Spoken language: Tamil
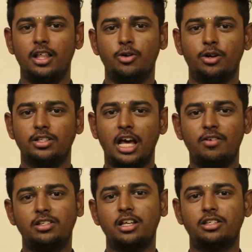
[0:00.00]
அது ஒரு
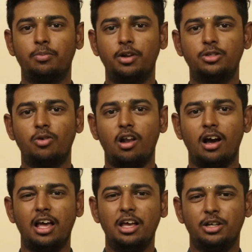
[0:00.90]
சர்வர் சைஸ் ஸ்கிரிப்டிங்
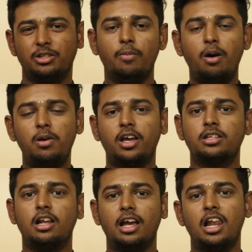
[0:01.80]
சொல்லாங்க வெப்
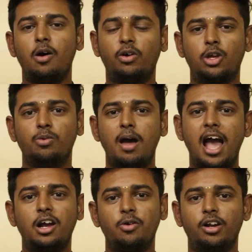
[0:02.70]
அப்ளிகேஷனில் எல்லா ஒர்க்கையும்
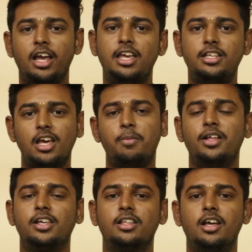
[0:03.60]
பேக் அண்ட் ஒர்க்கை ஈஸியாக
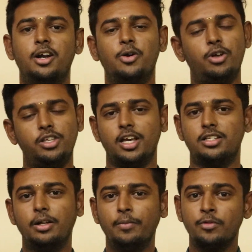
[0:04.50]
பார்த்துக்கிறாங்க நோ ஜேஸ்
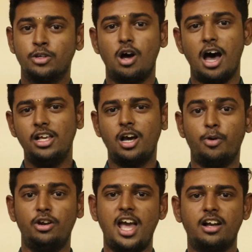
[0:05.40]
ஸோ
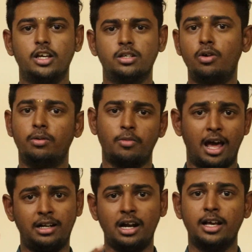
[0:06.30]
அதுக்கப்புறம் ரியாக்ட் ஜேஸ் ஒரு
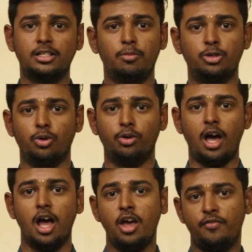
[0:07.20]
கரெக்டான எக்ஸாம்பிள்
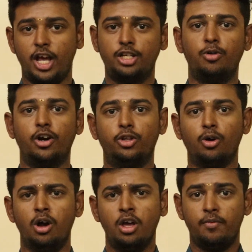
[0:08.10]
சொல்லணும்னா ஃபேஸ்புக்
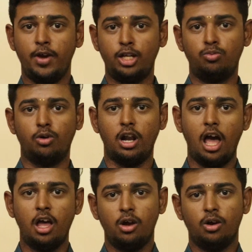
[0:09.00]
எடுத்துக்கோங்க ஃபேஸ்புக்கில்
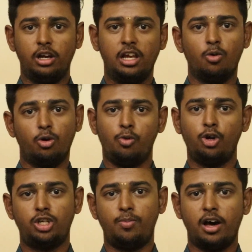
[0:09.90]
நீங்கள் ஒரு
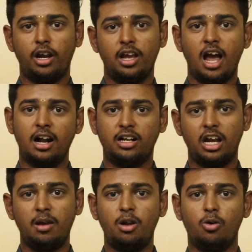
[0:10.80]
போஸ்ட் பார்க்குறீங்க அட்
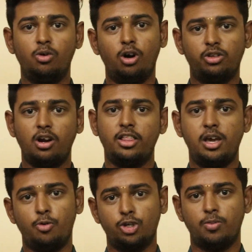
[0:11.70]
டைமில் இன்னொருத்தனும் அதே
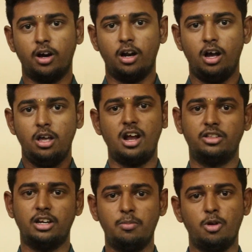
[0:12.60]
போஸ்ட் பார்க்குறான்
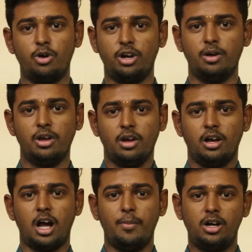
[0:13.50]
அட் டைமில் ஒரு
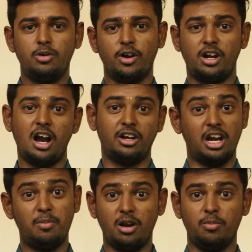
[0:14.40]
கமெண்ட்டும் பண்ணுறான் அட்
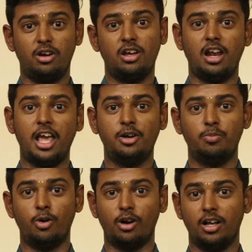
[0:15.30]
டைமில் நம்மளுக்கு
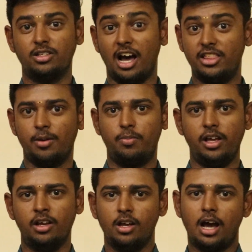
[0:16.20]
லைக்கும் போடுறான் ஸோ அது
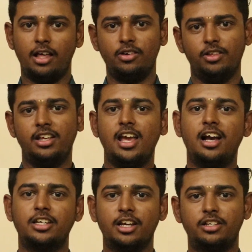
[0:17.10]
எப்படி அது வந்து
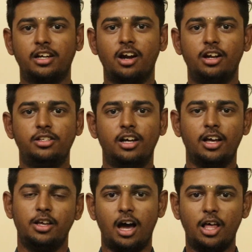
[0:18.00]
ரியாக்ட் ஜேஎஸ் டெக்னாலஜி
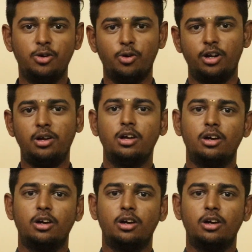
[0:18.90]
தாங்க அது ஒரு